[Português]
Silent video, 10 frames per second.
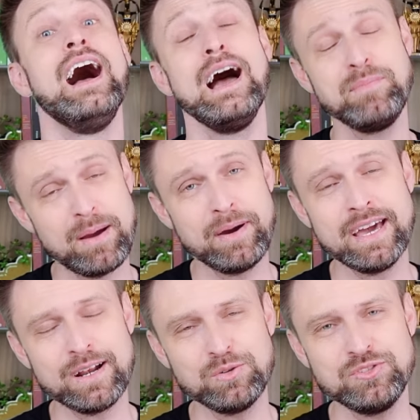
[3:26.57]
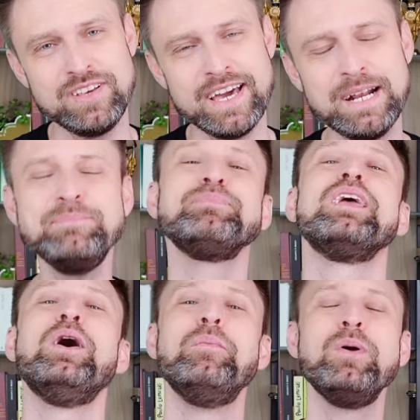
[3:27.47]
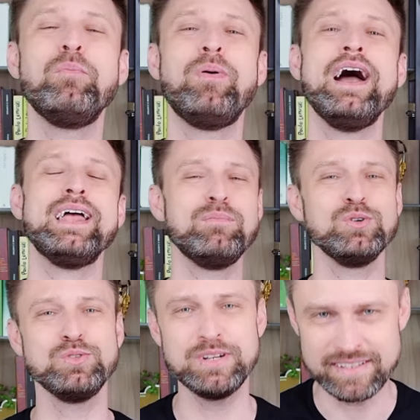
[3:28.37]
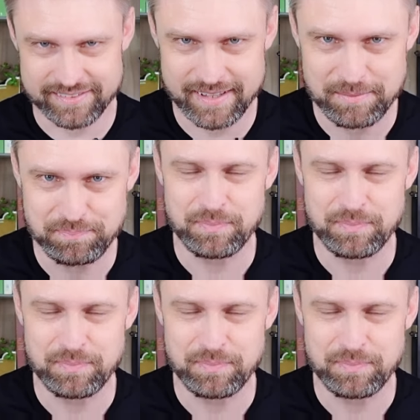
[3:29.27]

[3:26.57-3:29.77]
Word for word: A minha mãe era cozinheira, meu pai era motorista